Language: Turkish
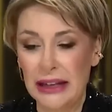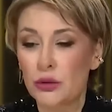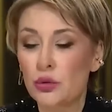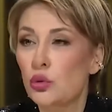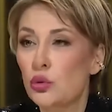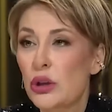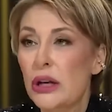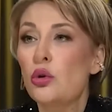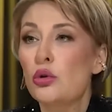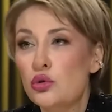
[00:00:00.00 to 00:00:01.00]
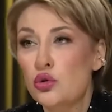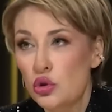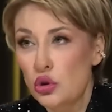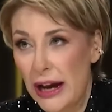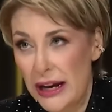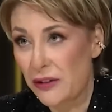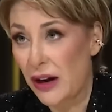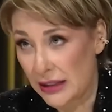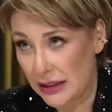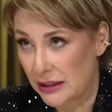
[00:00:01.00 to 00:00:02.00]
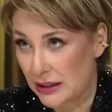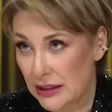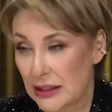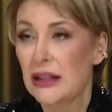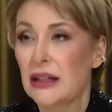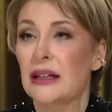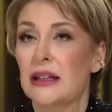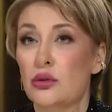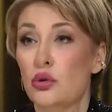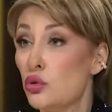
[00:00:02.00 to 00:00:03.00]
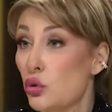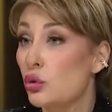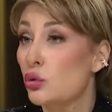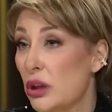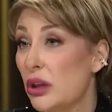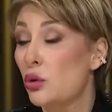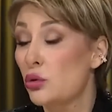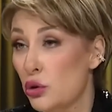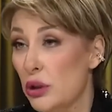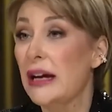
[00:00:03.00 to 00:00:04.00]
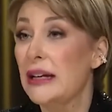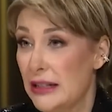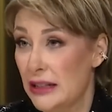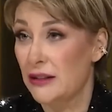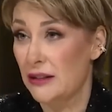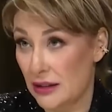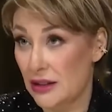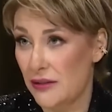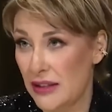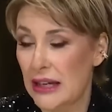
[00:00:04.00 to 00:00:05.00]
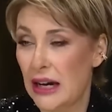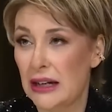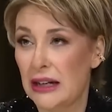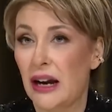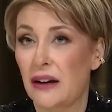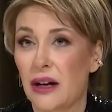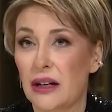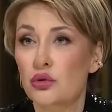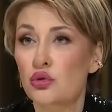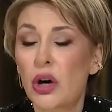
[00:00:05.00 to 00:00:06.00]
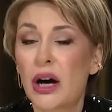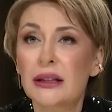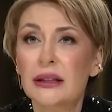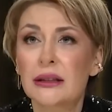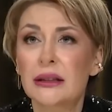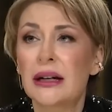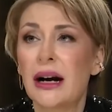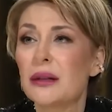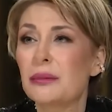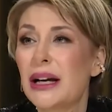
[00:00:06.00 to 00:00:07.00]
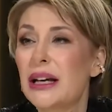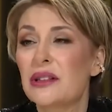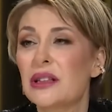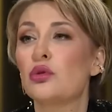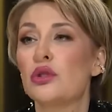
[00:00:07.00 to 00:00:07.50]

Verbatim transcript: yani kültürel ölçüler vardı. E, sosyokültürel ölçüler vesaireler vardı. Şu an galiba evinde